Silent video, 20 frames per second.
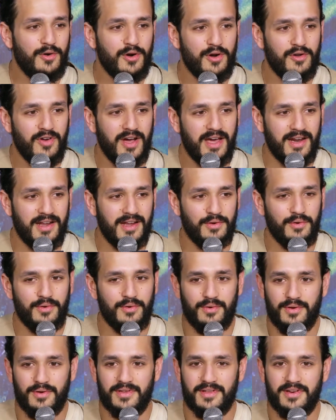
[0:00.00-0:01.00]
రెండు వారాలు
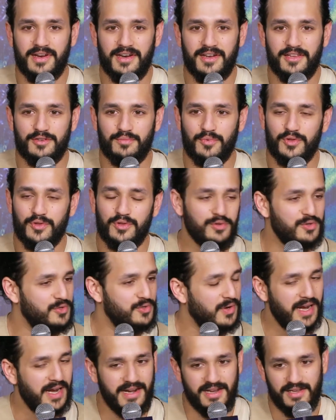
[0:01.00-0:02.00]
రిలీజ్ ముందు సో
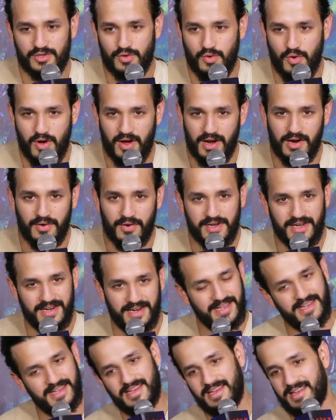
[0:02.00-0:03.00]
అస్ గో ఆల్ అవుట్ అనే